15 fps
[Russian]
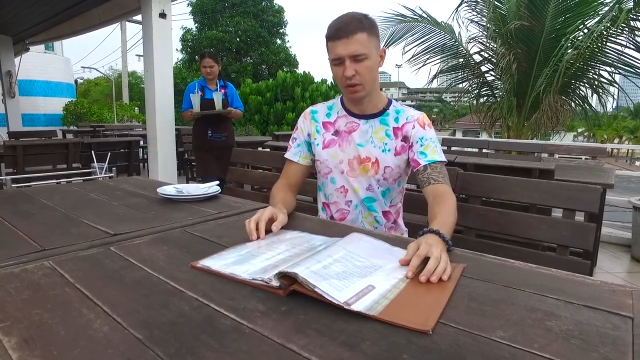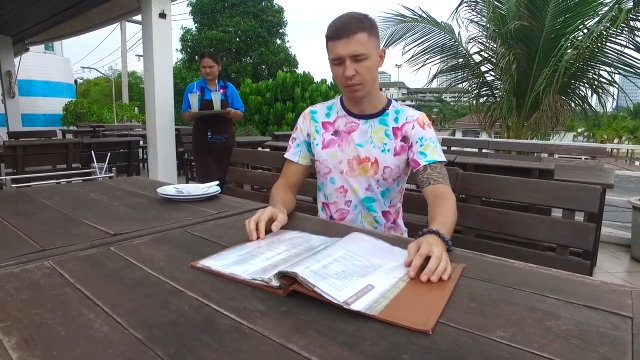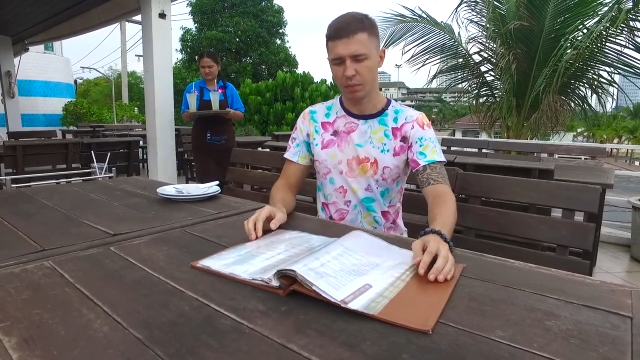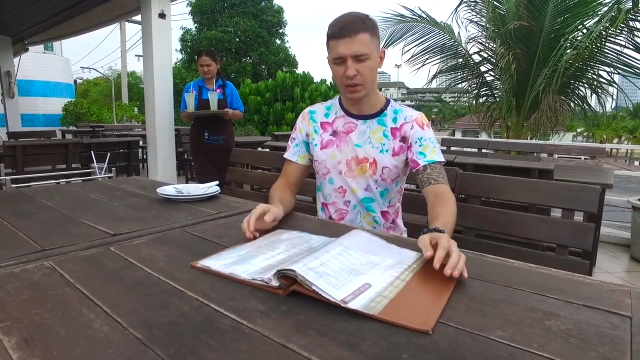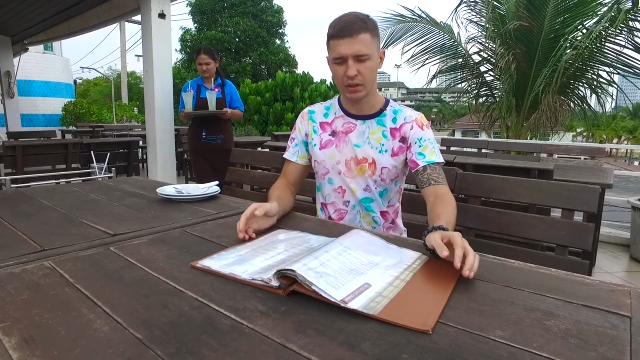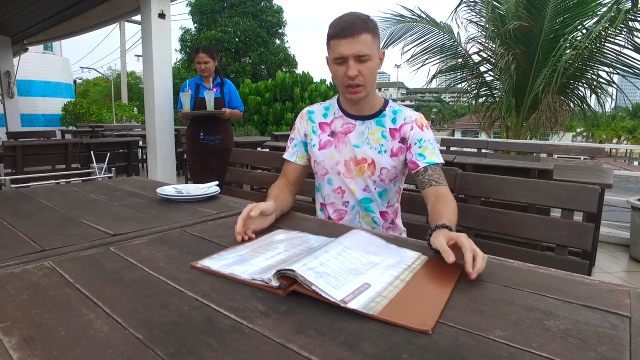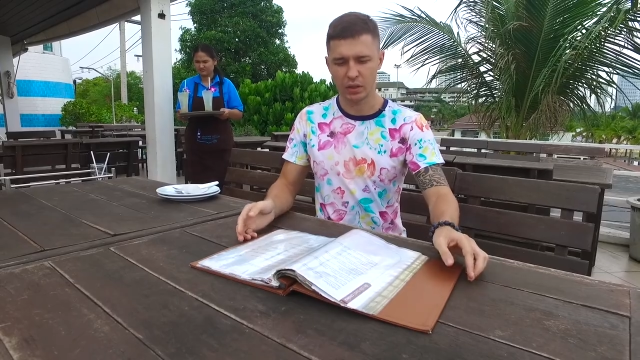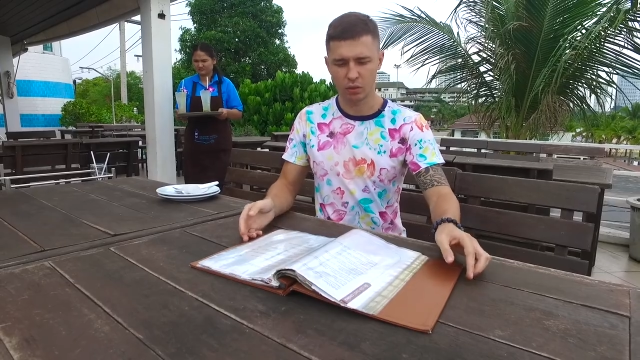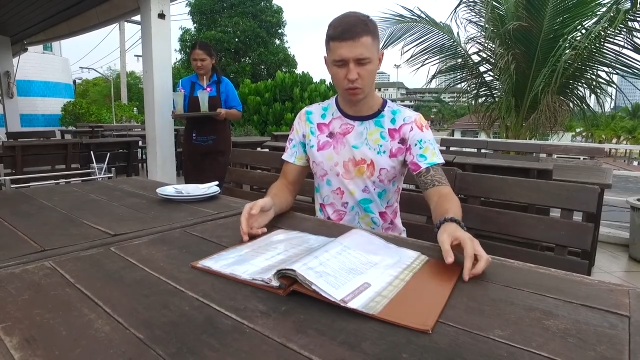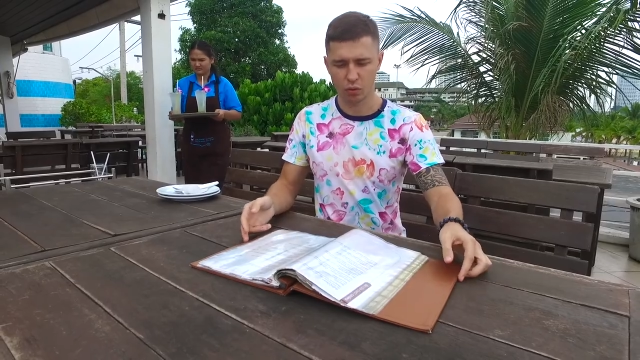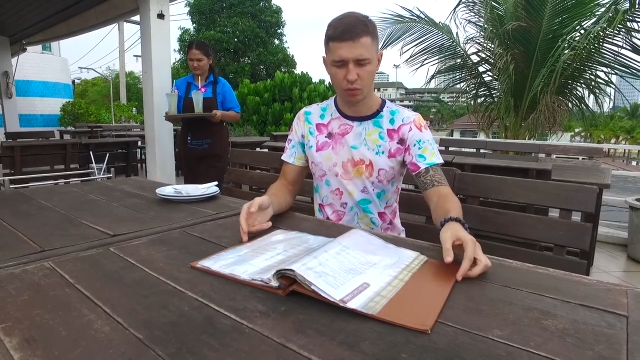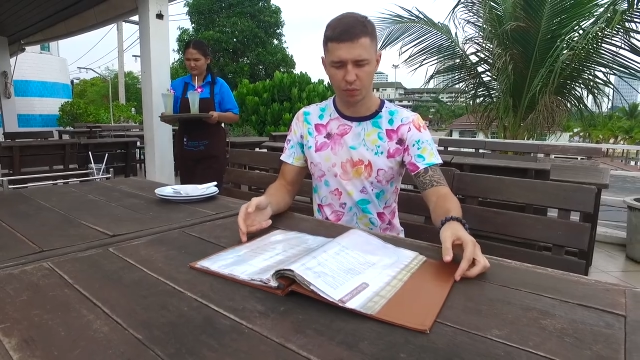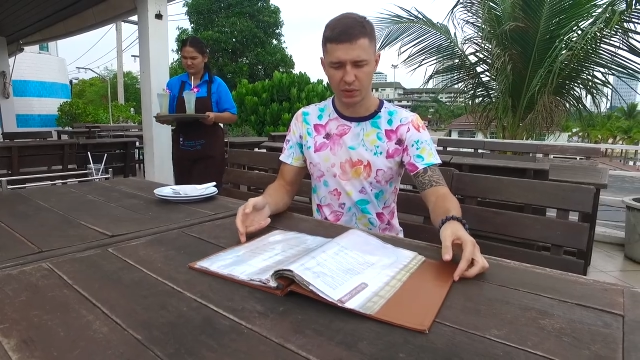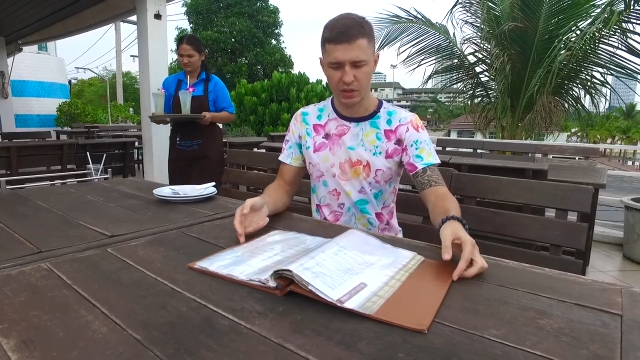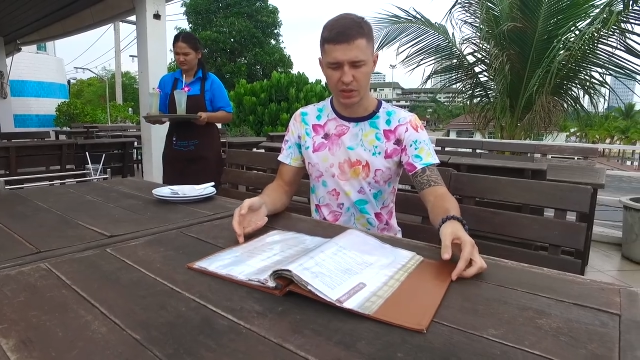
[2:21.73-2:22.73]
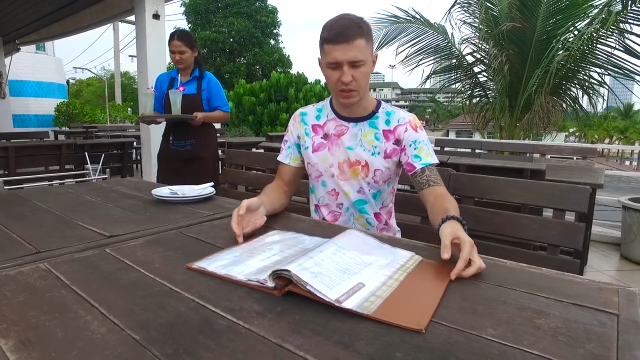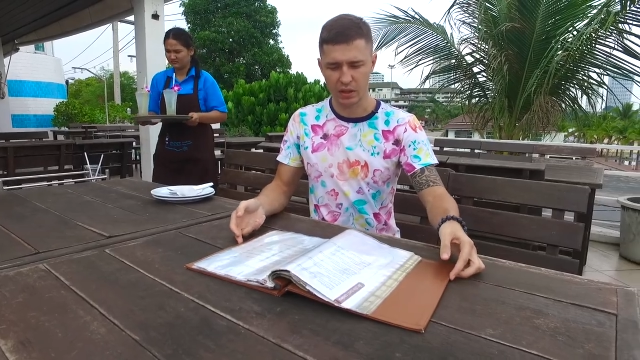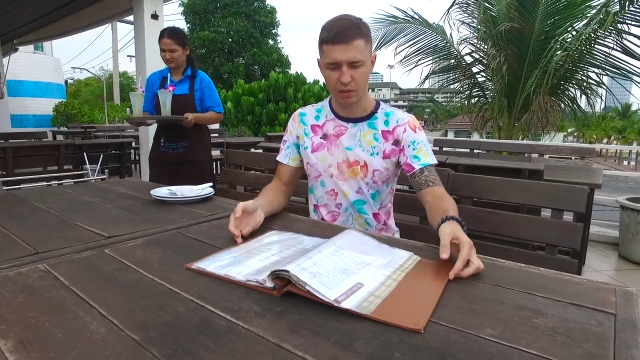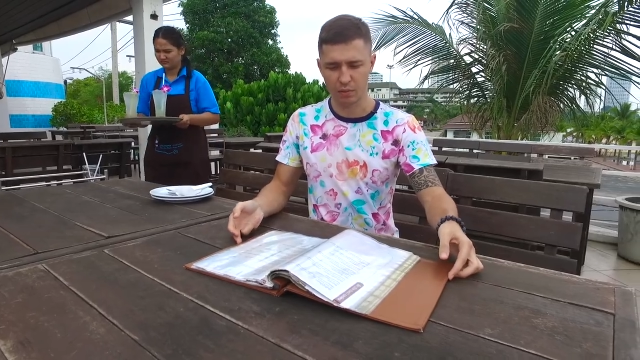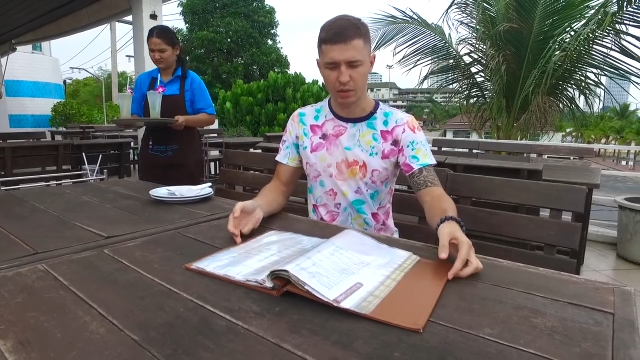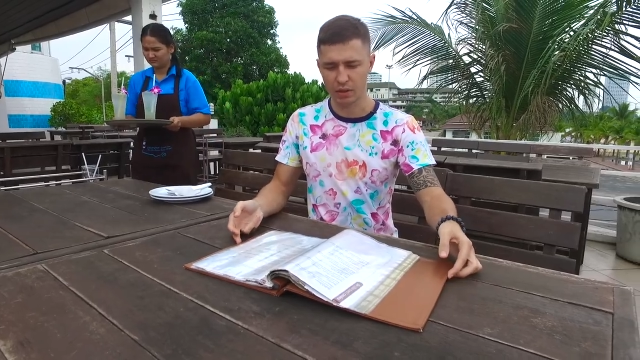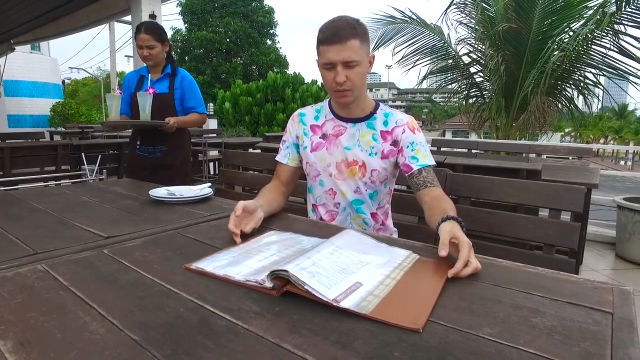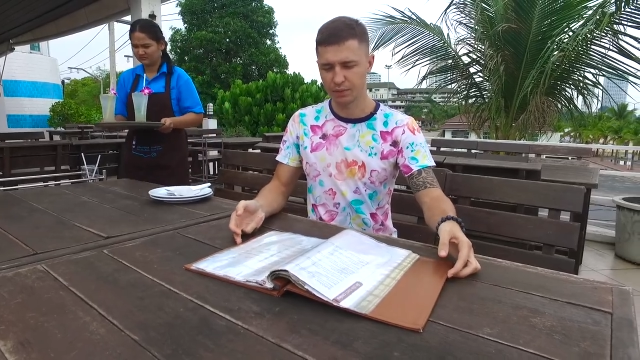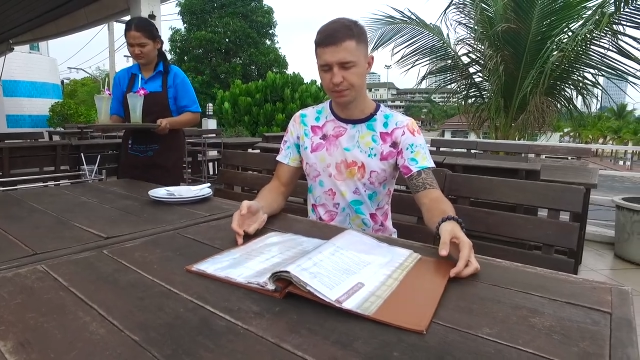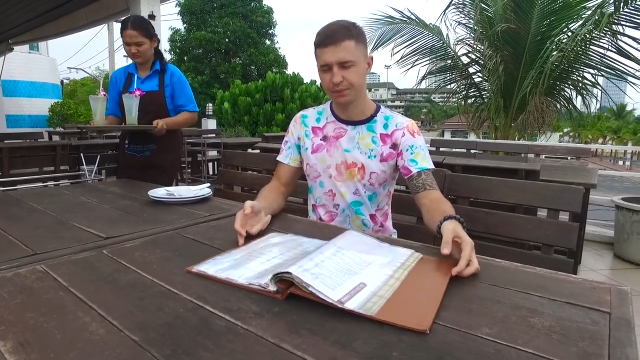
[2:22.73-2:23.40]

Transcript: Паттай 150 бат.